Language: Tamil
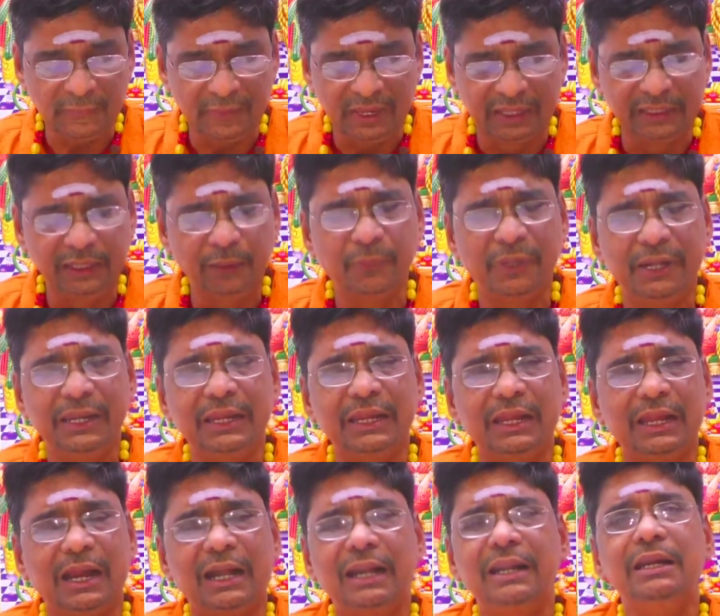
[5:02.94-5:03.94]
அதே மாதிரி
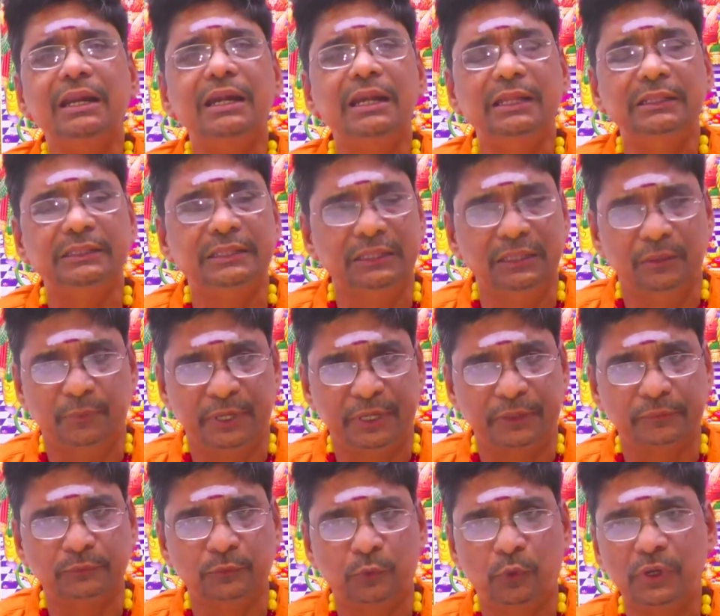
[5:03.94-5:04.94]
கடன்கள் தான் தீர்ந்து
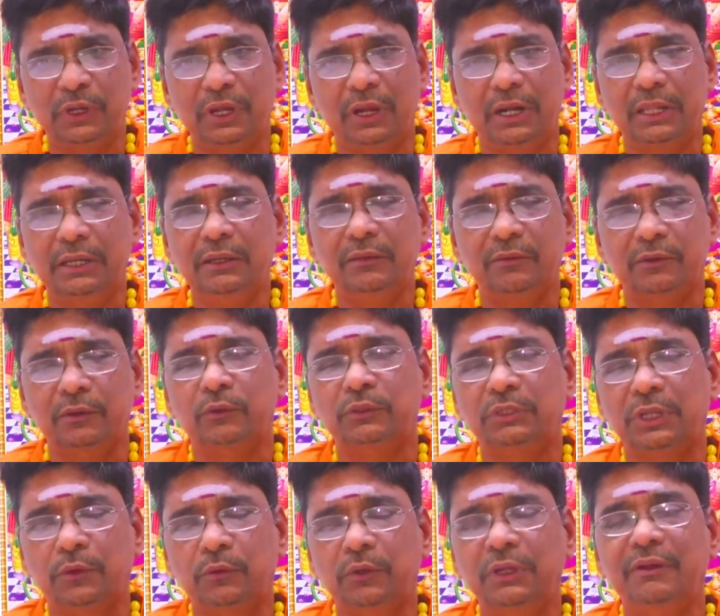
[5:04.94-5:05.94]
போயிடும் ஒரு கடன்
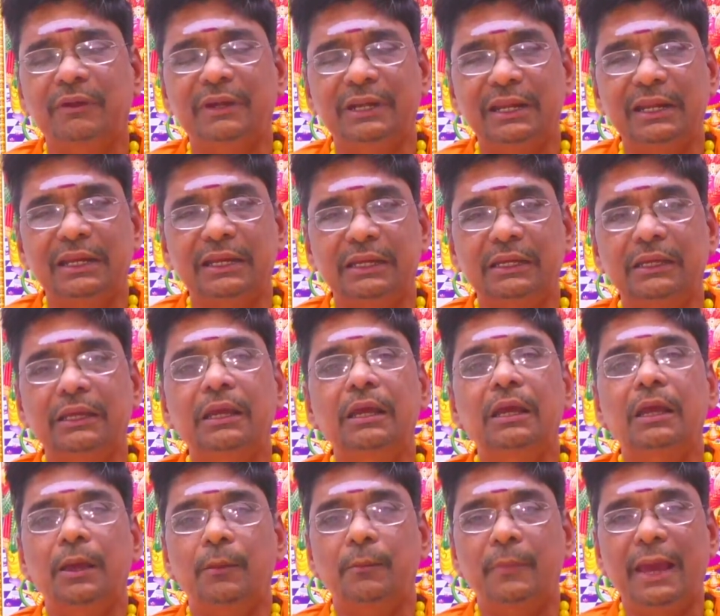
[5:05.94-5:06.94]
ஒருத்தர் கொடுக்க வேண்டியிருக்கு
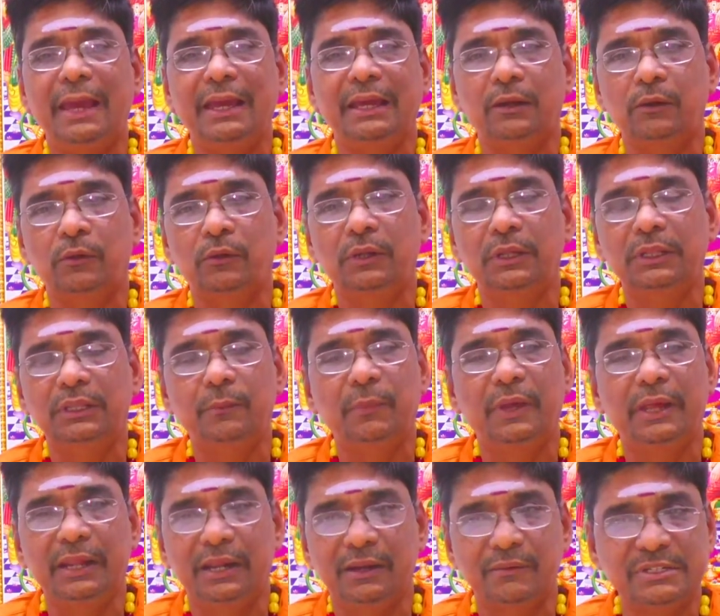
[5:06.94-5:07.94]
பேங்க் லோனு இந்த
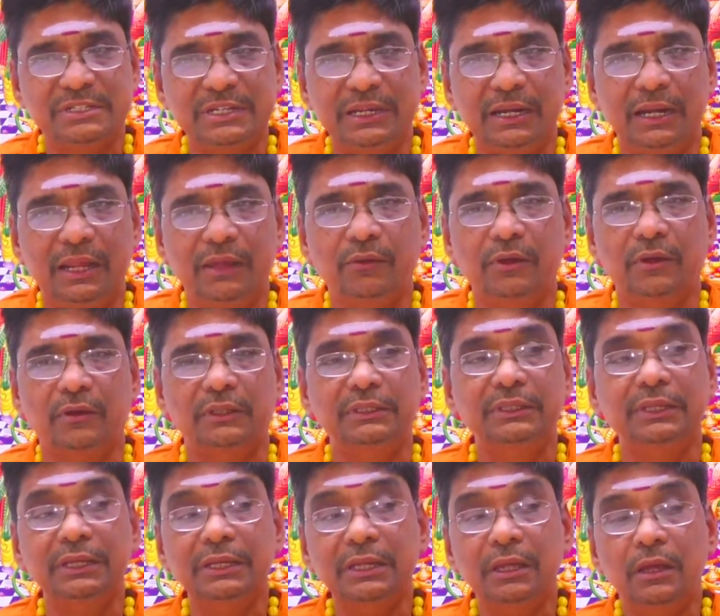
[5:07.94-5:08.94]
மாதிரியான விஷயங்கள்லாம் இவங்க
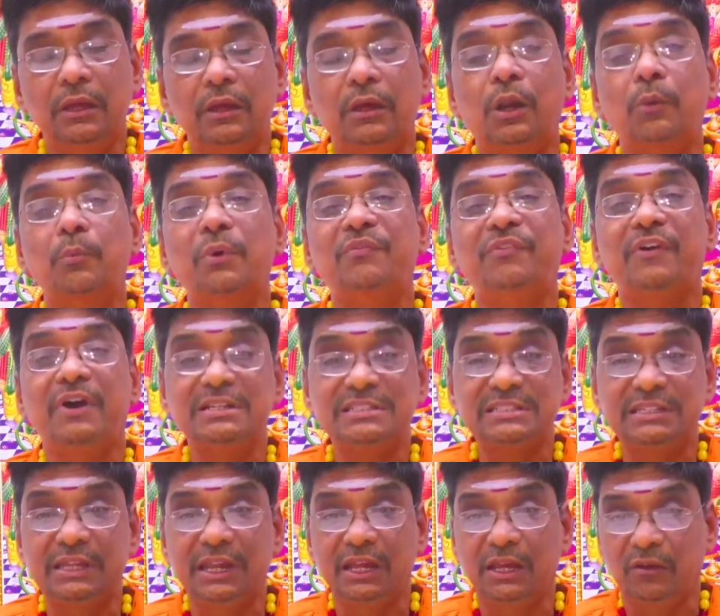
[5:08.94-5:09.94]
வந்து ரொம்ப
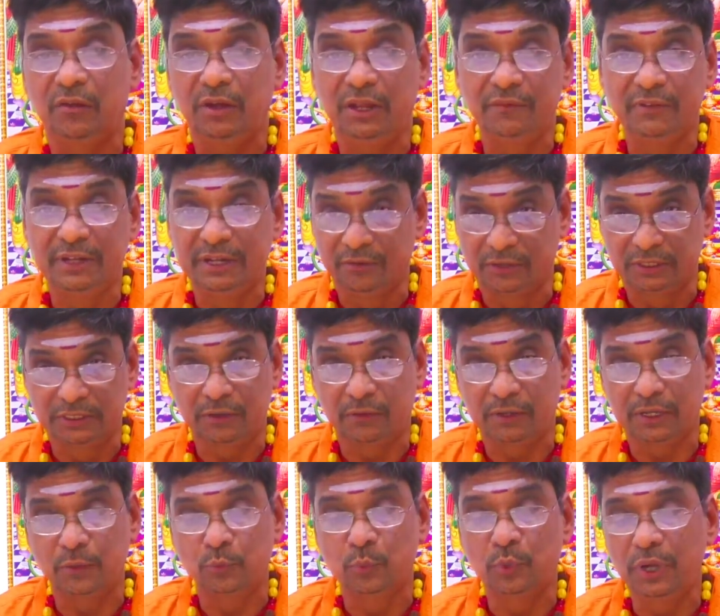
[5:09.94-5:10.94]
ஃபாஸ்ட்டாக ரெக்கவராக வெளியே
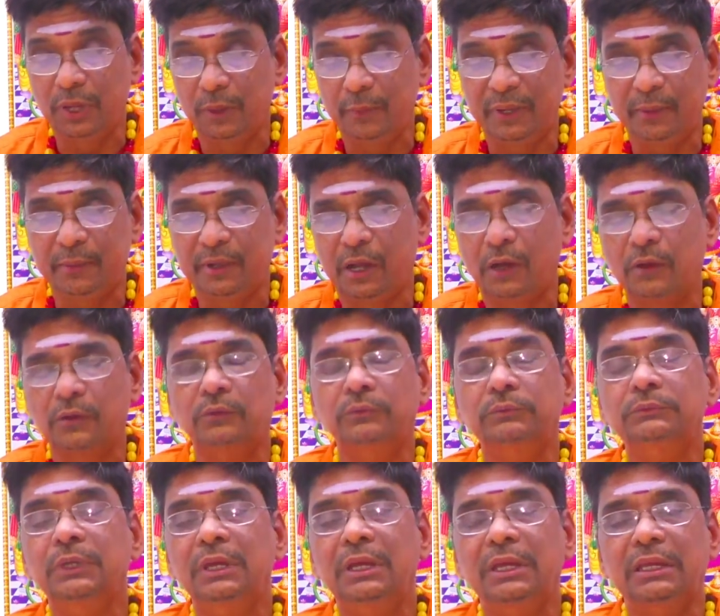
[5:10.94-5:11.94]
வந்துடுவாங்க மூணாம் இடம் ராகு
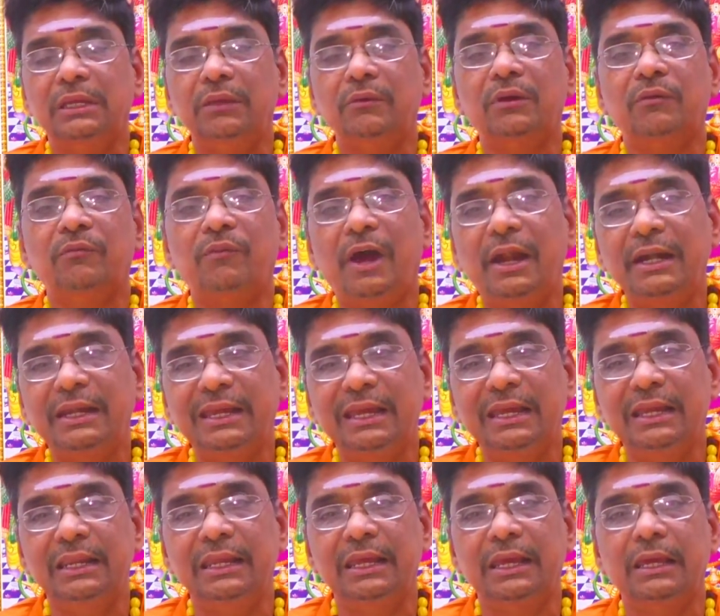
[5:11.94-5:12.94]
இவங்க
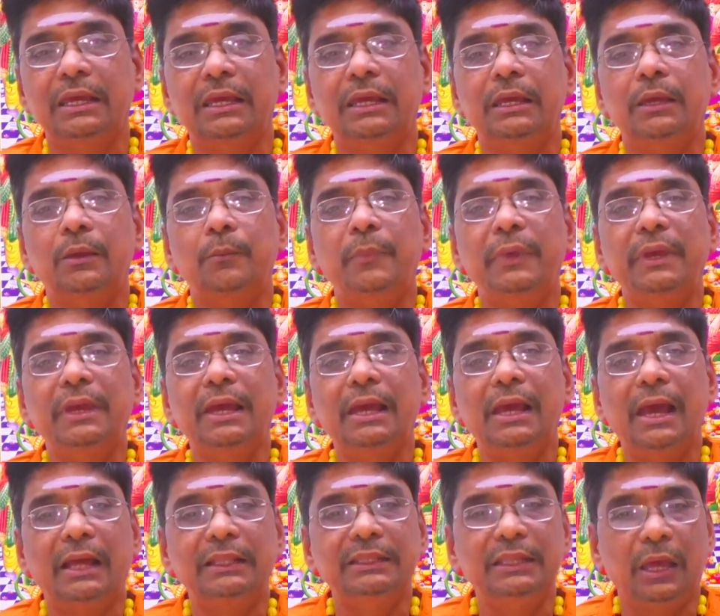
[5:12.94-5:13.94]
வாழ்க்கையிலேயே மிக
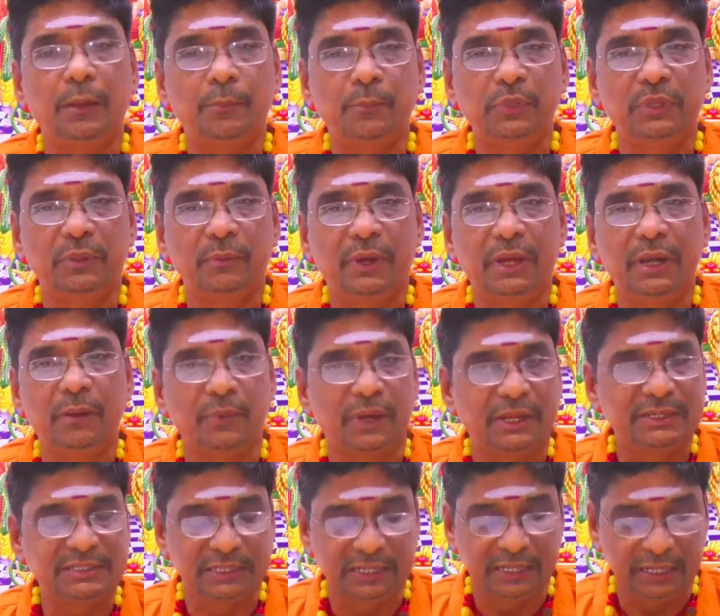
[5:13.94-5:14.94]
அதி அற்புதமான
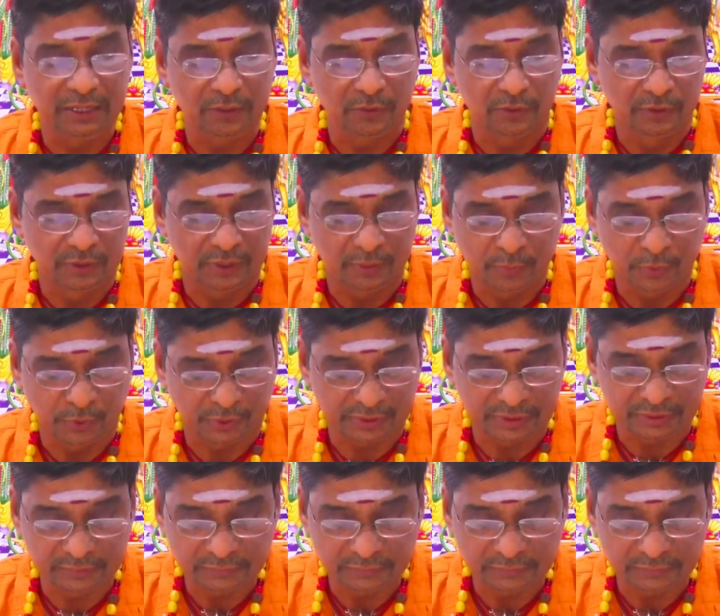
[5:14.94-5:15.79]
மாற்றங்களை கொண்டு வரப்போகிறது